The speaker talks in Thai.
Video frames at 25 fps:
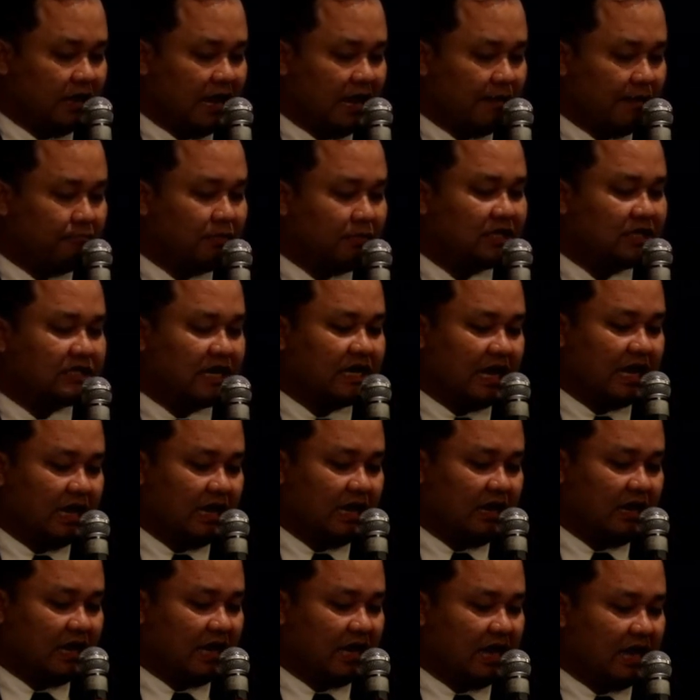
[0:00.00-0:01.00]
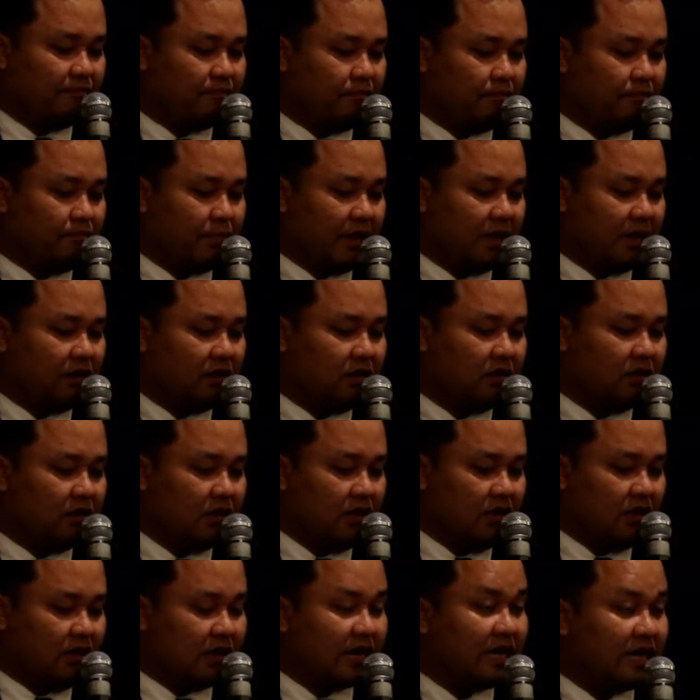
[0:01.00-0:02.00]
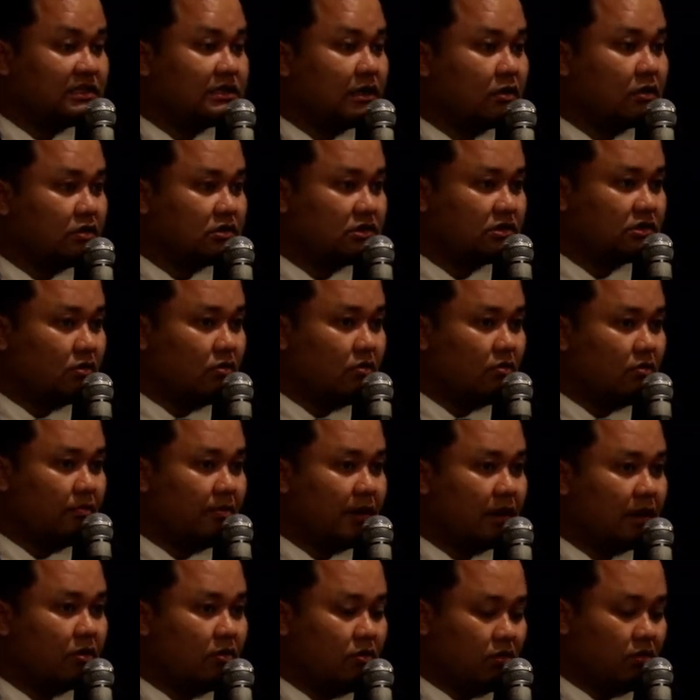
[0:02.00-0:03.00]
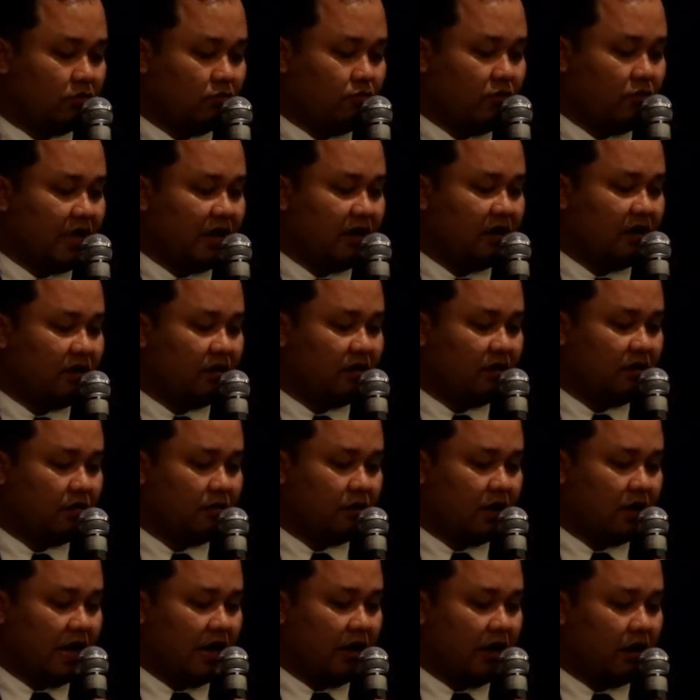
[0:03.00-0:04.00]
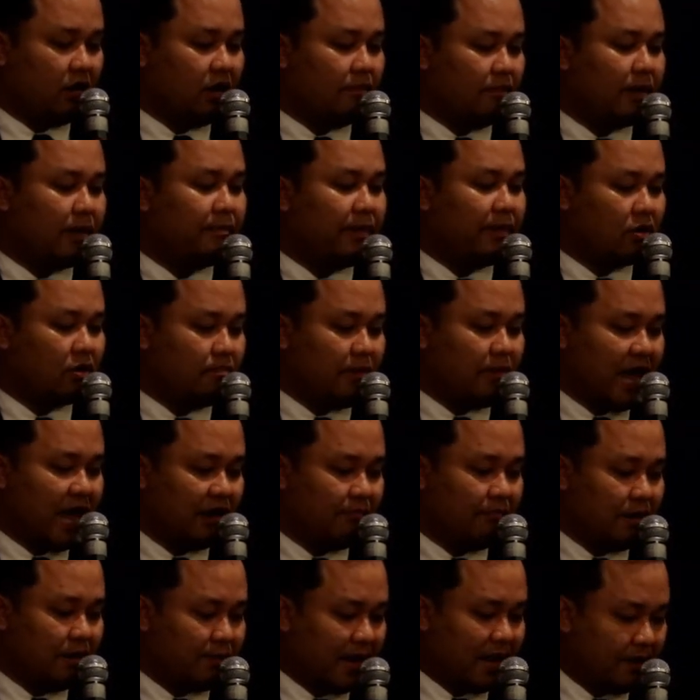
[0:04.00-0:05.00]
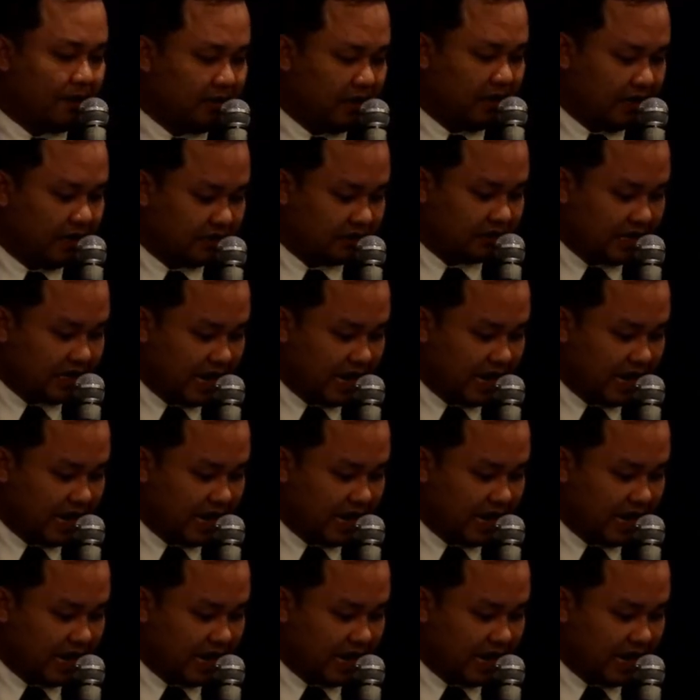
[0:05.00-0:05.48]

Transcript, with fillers: นำมาใช้นะครับ เป็นราชรสทรงพระโกรธเวียนรอบพระเมรุมานี่เป็นภาพเห็น